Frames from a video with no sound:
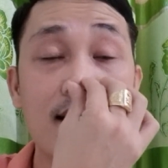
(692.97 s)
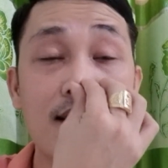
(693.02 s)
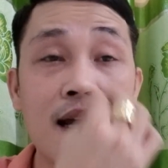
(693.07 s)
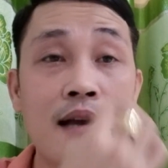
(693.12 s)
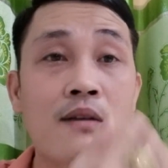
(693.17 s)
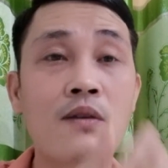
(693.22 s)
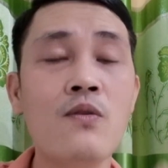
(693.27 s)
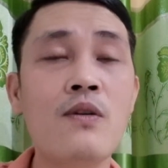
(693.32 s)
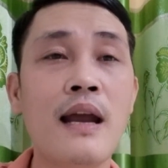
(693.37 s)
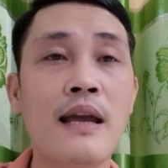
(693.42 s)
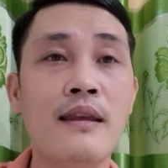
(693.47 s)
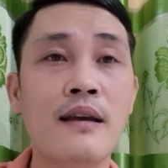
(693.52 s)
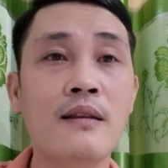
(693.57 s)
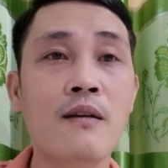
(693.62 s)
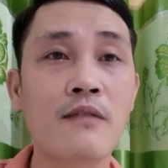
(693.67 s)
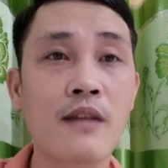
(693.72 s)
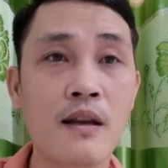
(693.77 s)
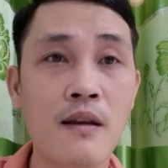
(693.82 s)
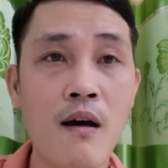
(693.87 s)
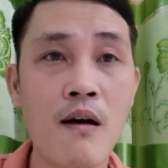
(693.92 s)
chắc cú là những
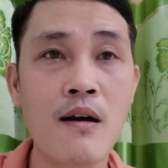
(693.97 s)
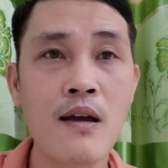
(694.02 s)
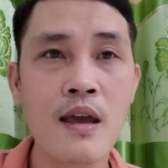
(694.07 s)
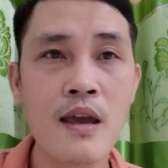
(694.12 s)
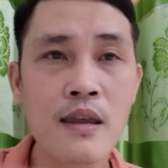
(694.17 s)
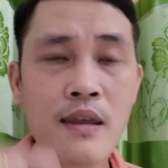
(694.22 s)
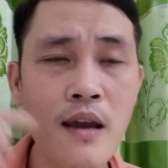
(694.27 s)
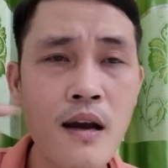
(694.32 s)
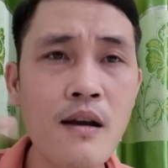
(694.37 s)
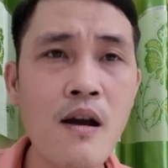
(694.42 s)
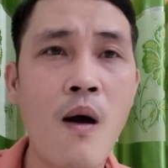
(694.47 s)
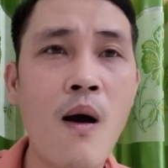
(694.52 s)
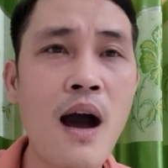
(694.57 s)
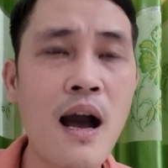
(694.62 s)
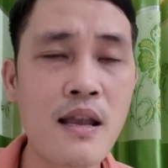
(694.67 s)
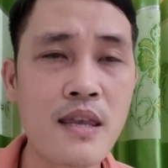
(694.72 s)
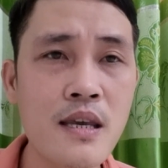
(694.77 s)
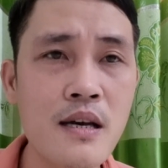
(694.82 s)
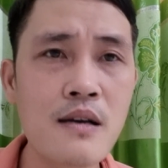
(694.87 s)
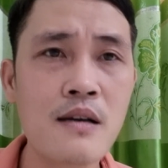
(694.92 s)
thông tin đó nhưng
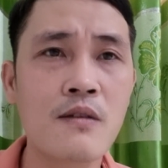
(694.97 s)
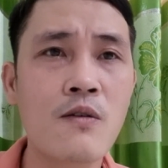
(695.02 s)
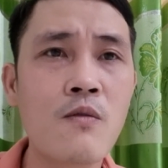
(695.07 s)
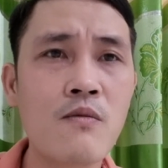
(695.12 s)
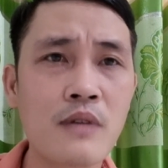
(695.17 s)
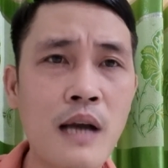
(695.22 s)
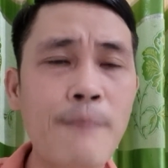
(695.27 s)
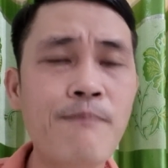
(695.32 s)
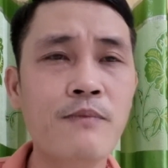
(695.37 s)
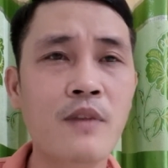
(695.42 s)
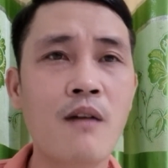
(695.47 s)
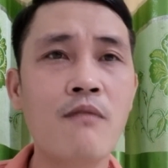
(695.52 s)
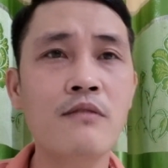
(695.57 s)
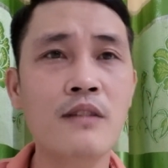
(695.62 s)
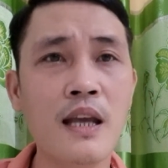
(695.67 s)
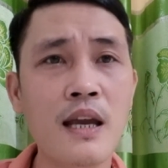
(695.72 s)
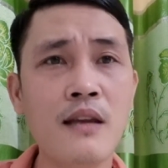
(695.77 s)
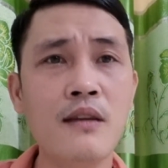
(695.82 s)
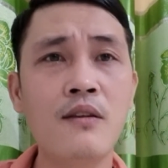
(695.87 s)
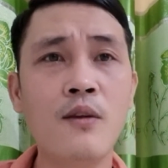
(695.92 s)
họ chưa cung cấp thông
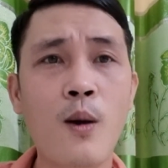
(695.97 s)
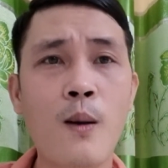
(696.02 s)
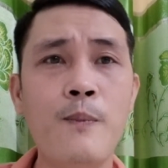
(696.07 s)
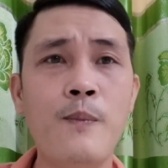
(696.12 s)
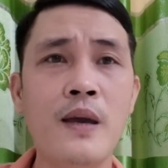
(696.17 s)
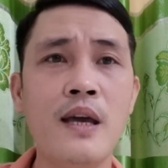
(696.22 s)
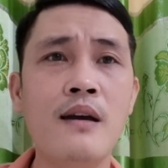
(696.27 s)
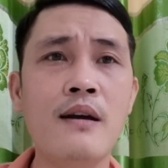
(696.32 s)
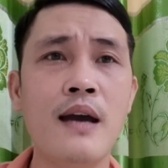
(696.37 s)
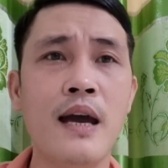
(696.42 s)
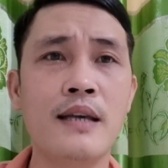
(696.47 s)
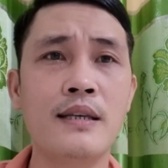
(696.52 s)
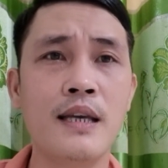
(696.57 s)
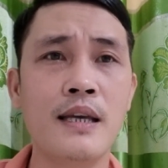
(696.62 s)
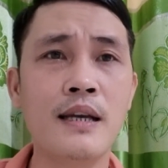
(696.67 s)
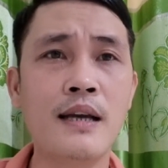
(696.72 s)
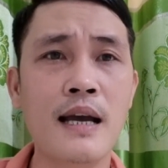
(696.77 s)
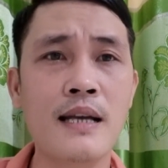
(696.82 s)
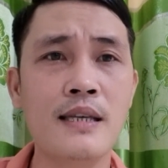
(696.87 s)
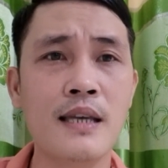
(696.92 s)
tin cho phía nghệ
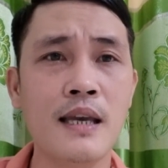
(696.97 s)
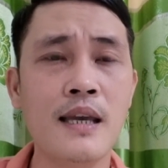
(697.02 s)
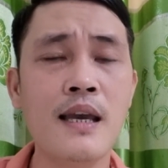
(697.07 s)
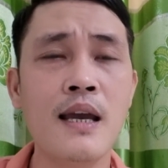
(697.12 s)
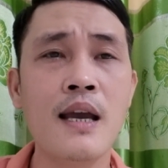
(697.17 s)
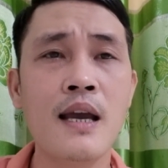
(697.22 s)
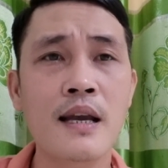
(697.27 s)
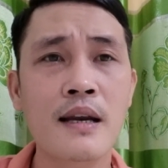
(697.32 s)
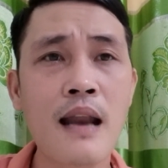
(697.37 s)
sĩ ca sĩ